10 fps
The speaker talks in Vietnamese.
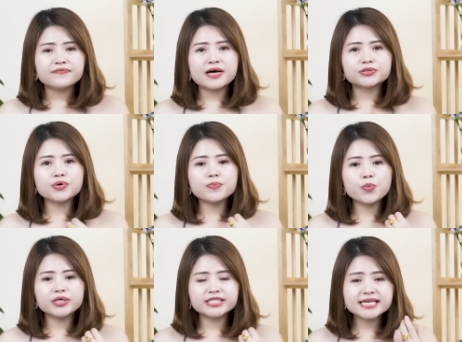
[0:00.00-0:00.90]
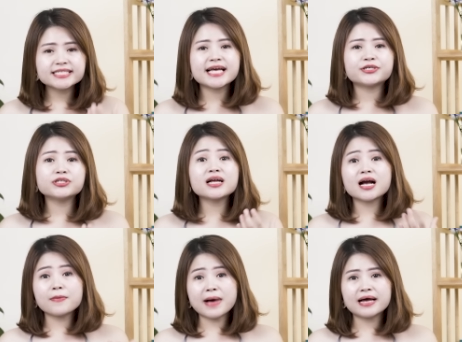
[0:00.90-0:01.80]
và tôi muốn chia sẻ cho tất cả
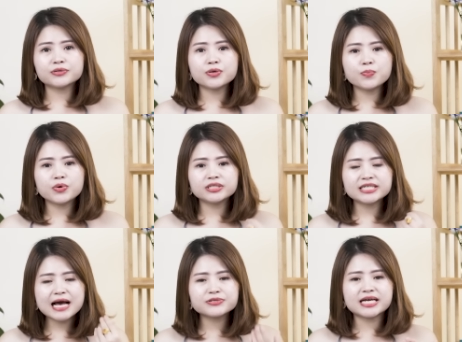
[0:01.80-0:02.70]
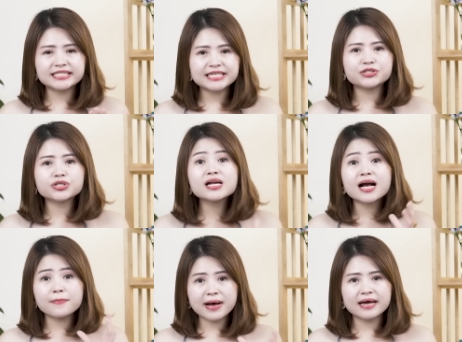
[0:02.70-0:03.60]
các bạn tôi muốn trao giá trị cho tất cả
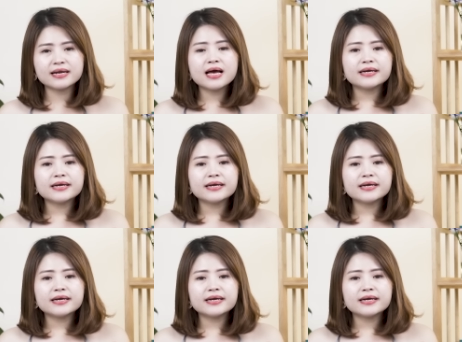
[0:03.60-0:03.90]
các bạn